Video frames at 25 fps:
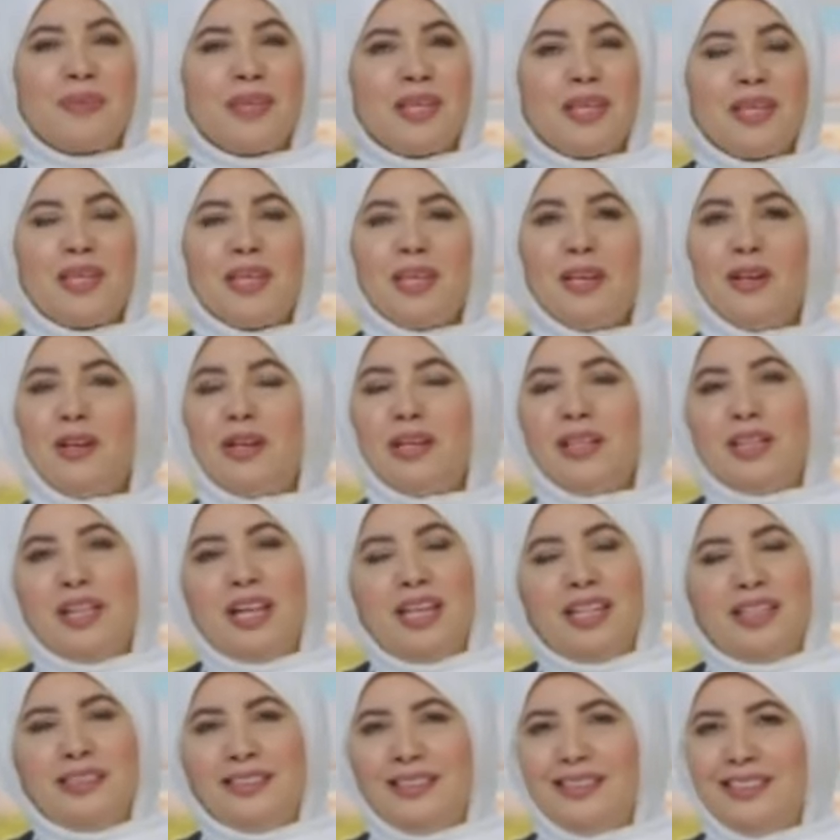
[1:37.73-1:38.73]
لي
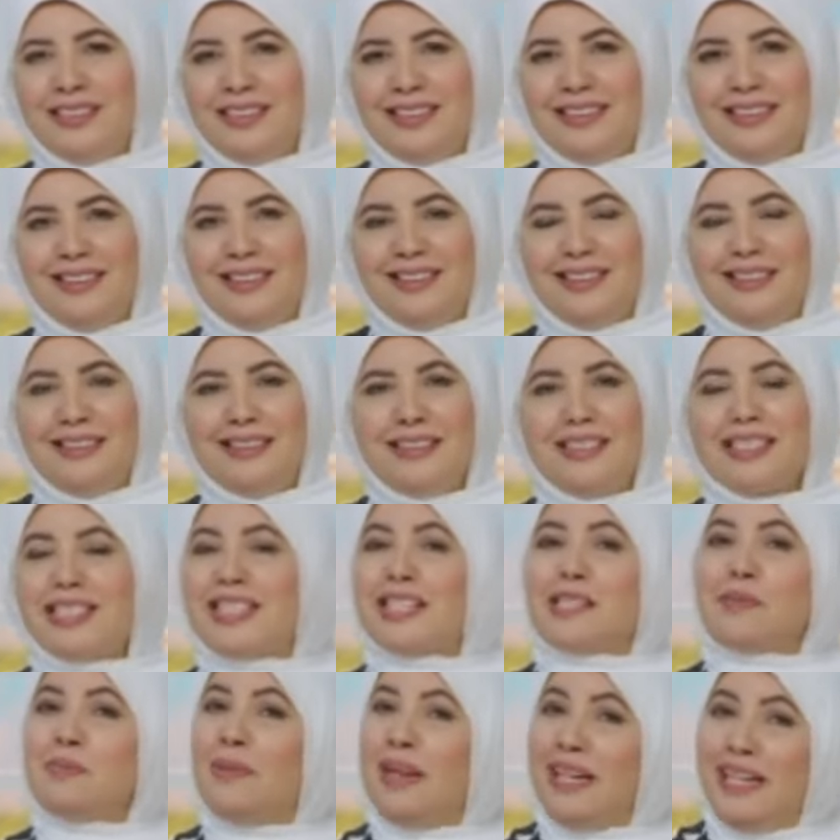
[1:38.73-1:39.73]
يعني آه،
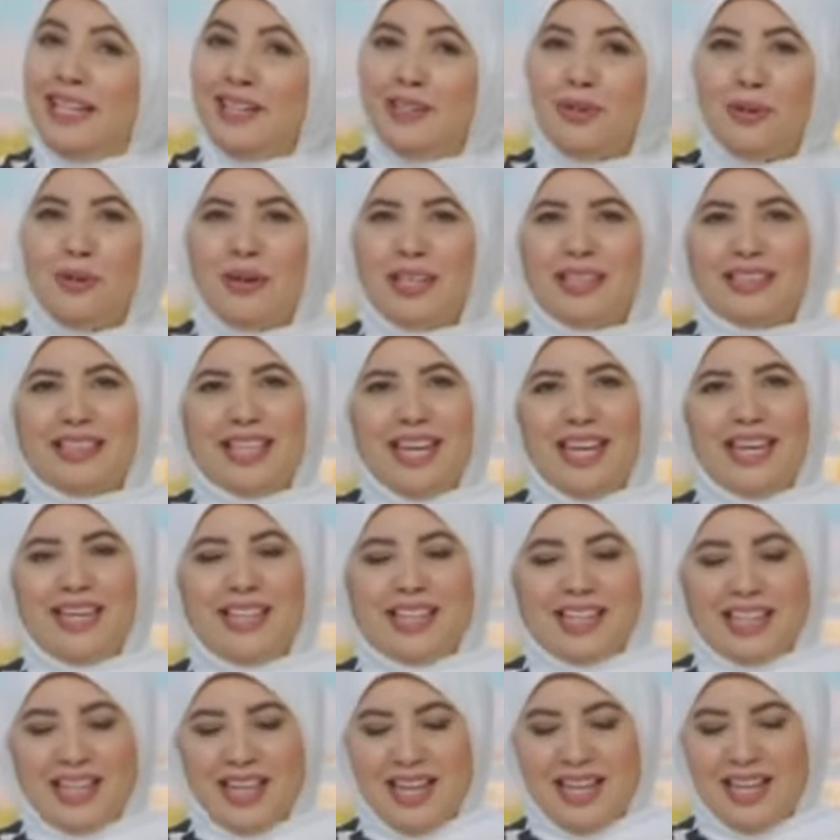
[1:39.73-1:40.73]
استسمحيه ان هو يديها لك
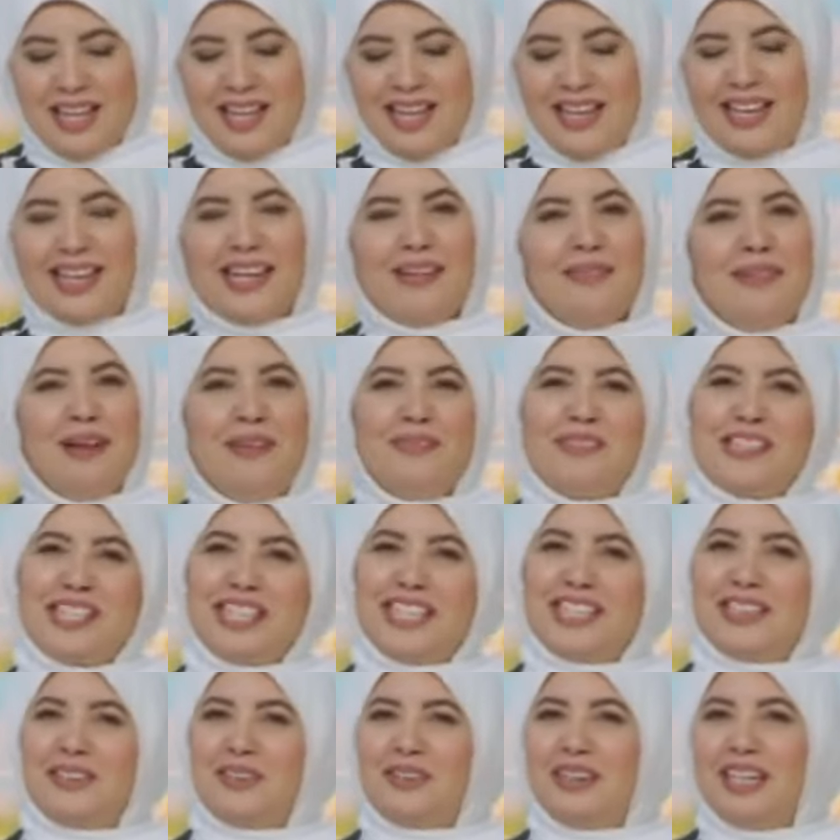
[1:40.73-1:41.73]
يا جماعه مش
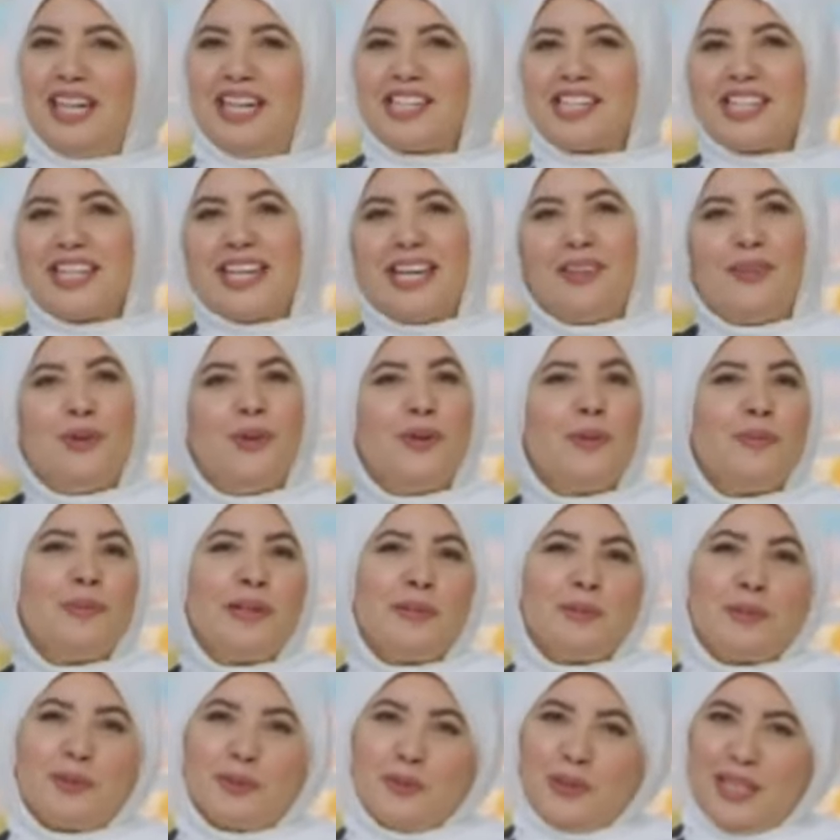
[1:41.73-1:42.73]
كده والله عشان قلوبنا
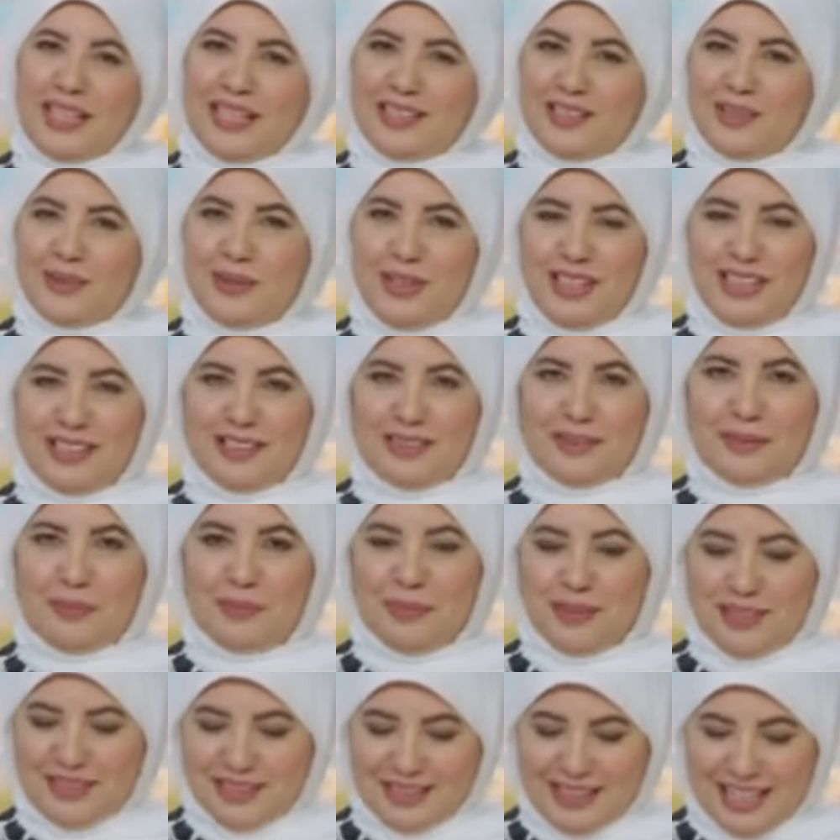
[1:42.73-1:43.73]
بتوجعنا وحياه
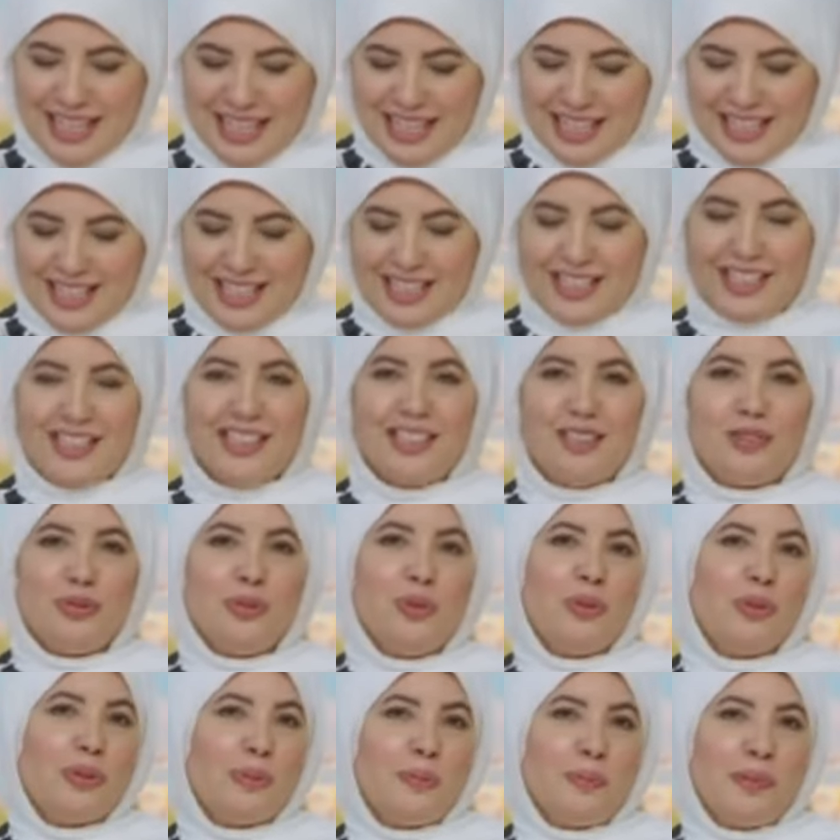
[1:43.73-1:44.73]
ربنا يعني
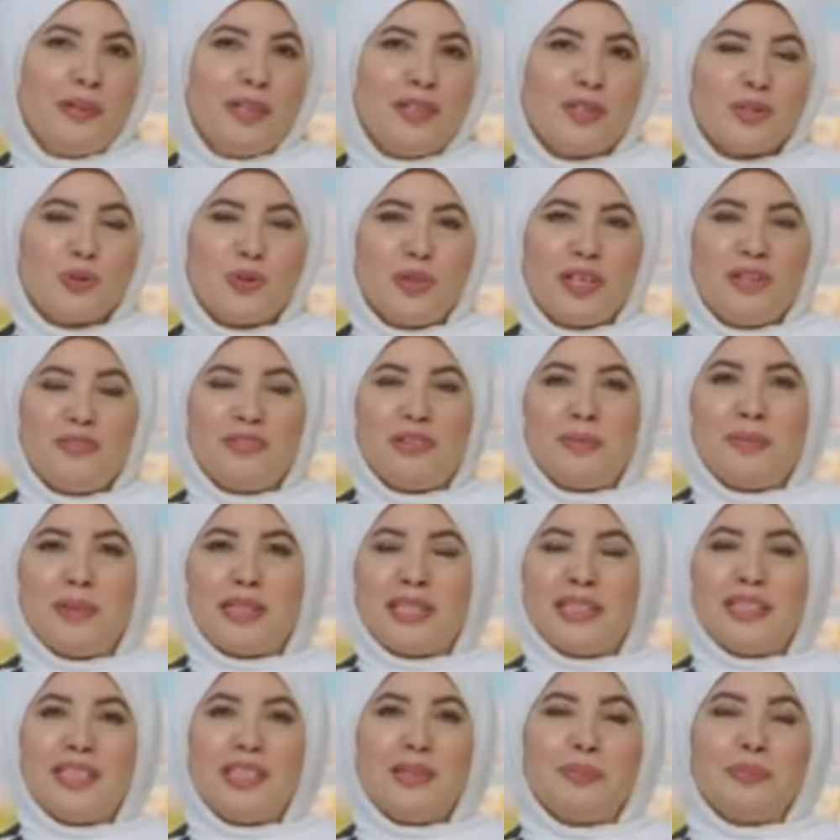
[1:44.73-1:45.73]
اتقوا ربنا شويه في
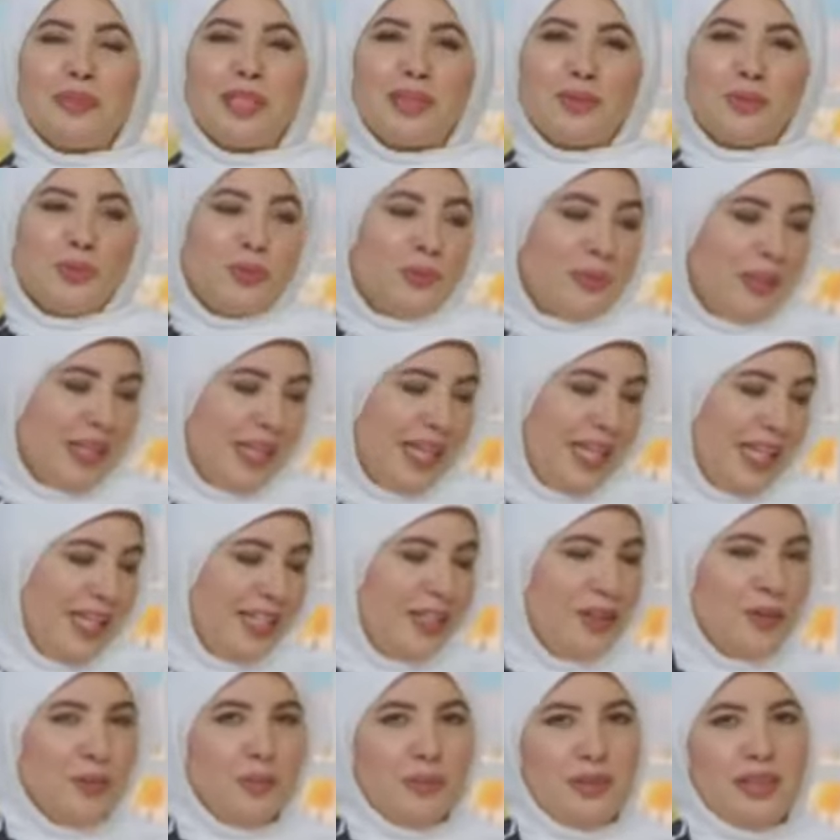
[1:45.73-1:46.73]
البنات اللي بتاخدوهم من
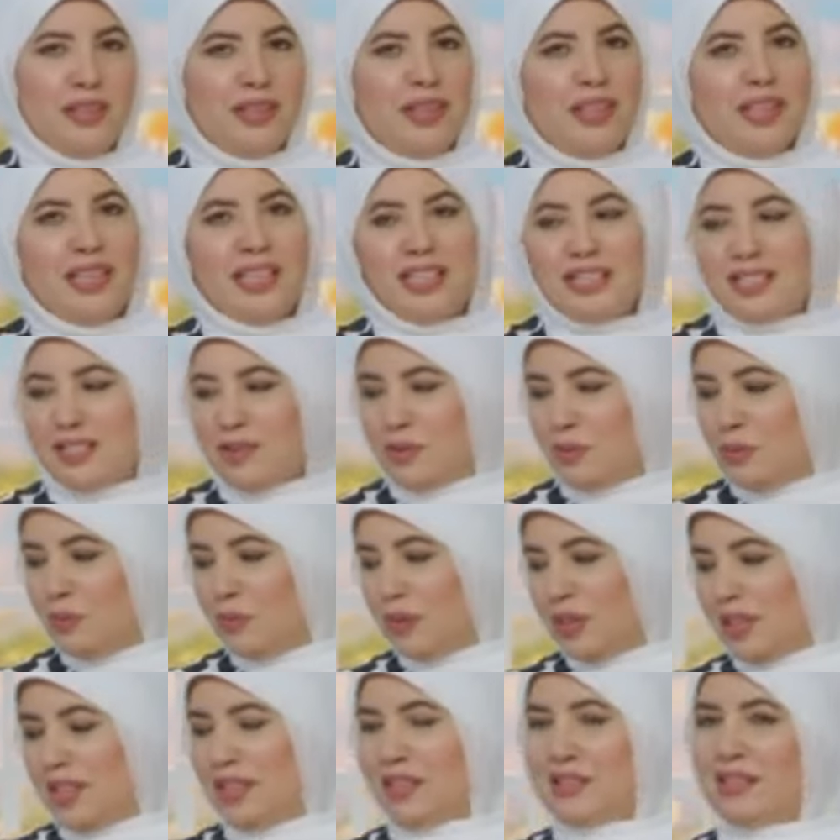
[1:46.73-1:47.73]
اهاليهم الله يجازيكم
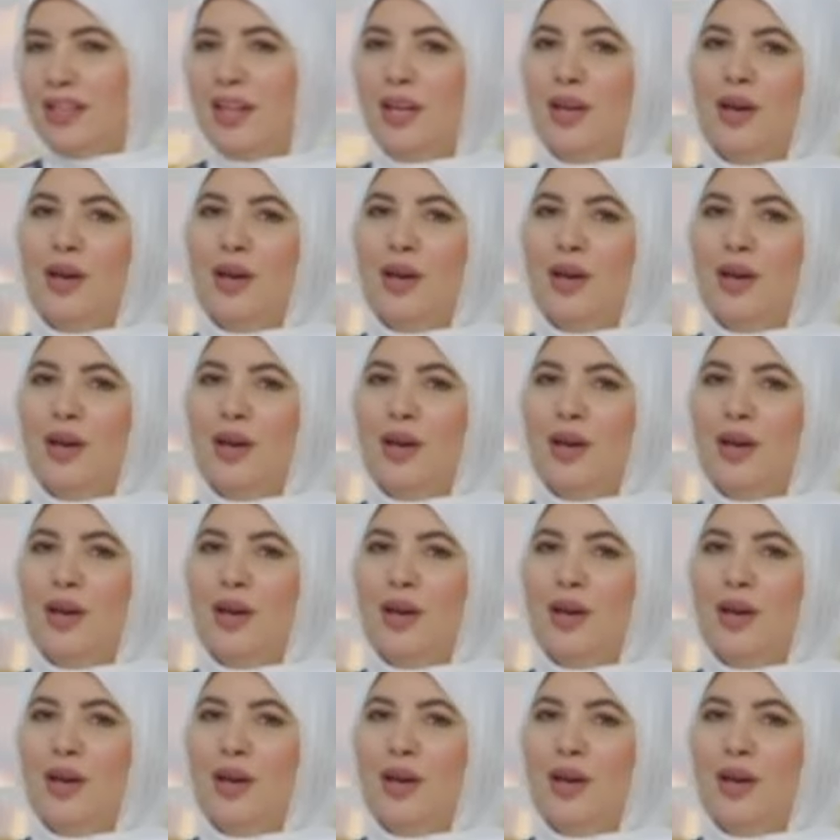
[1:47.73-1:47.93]
خير